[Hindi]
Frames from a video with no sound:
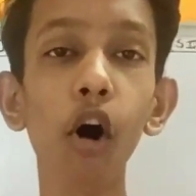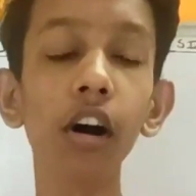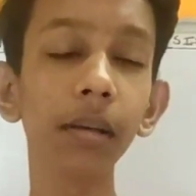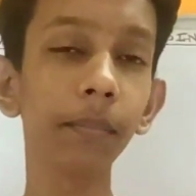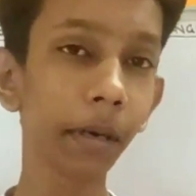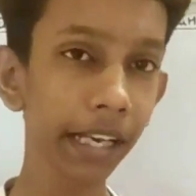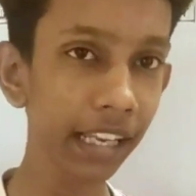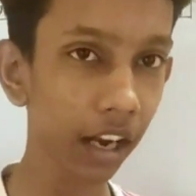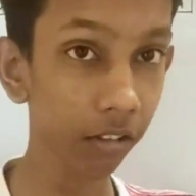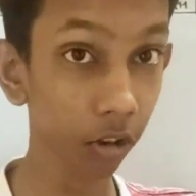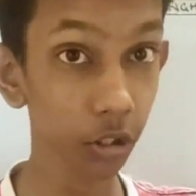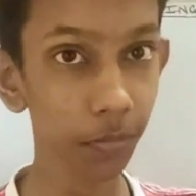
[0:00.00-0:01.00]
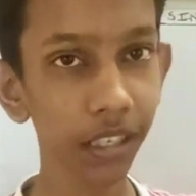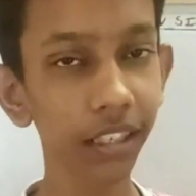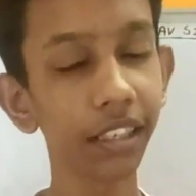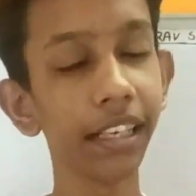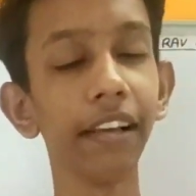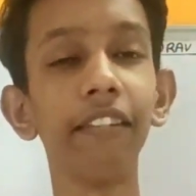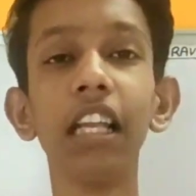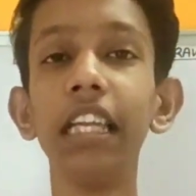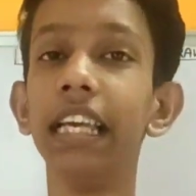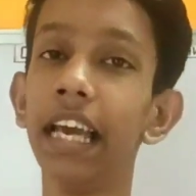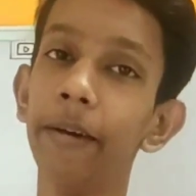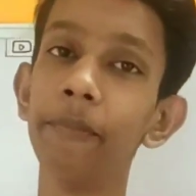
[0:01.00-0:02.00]
बहुत बड़ी अनाउंसमेंट करने
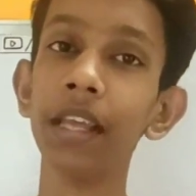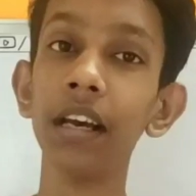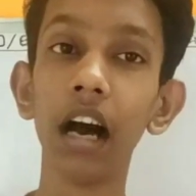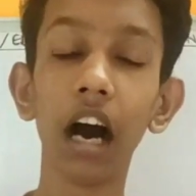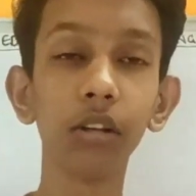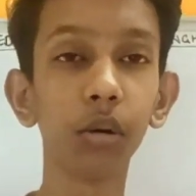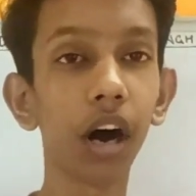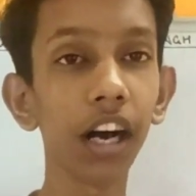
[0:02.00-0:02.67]
वाले हैं हाँ तो